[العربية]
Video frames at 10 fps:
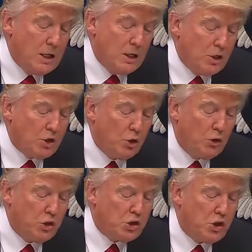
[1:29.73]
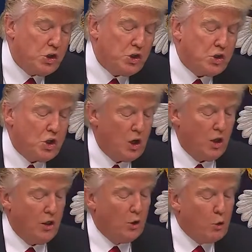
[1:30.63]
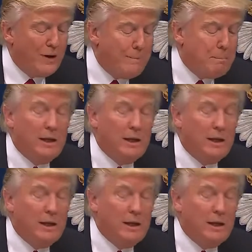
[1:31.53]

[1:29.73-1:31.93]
القادم من بيئة المال والأعمال